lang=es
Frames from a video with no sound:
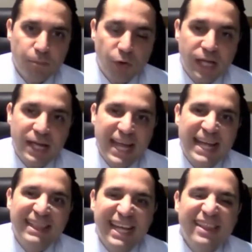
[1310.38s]
porque
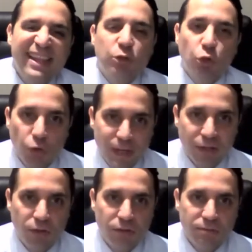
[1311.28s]
entiende que estoy
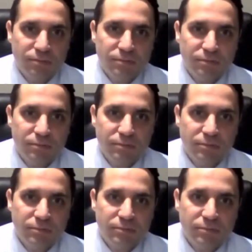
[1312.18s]
durmiendo.
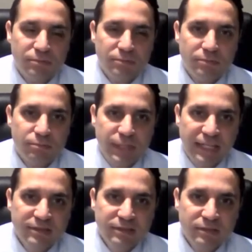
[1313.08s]

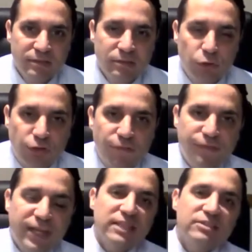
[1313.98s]
¿Bien?
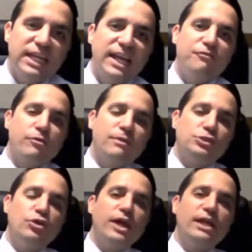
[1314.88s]
Entonces, fíjense la
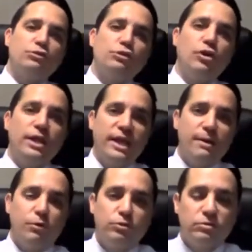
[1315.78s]
información que nosotros le
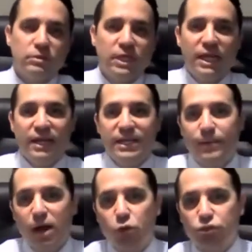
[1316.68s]
damos,
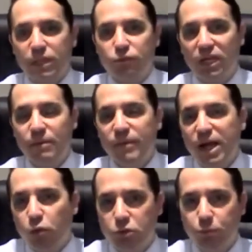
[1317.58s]
ni hablar los que usamos el
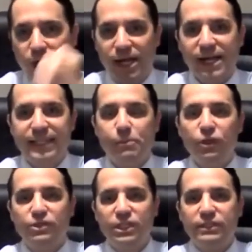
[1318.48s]
smartwatch, porque acá le
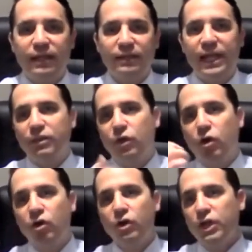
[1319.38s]
estamos diciendo,
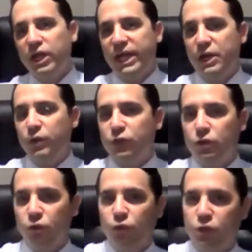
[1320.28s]
dando eh,
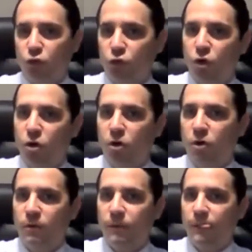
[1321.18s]

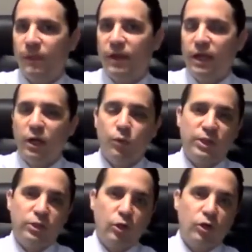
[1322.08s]
nuestro
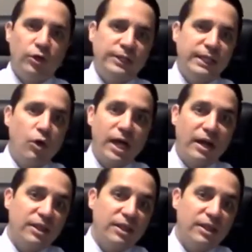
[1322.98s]
nuestro estado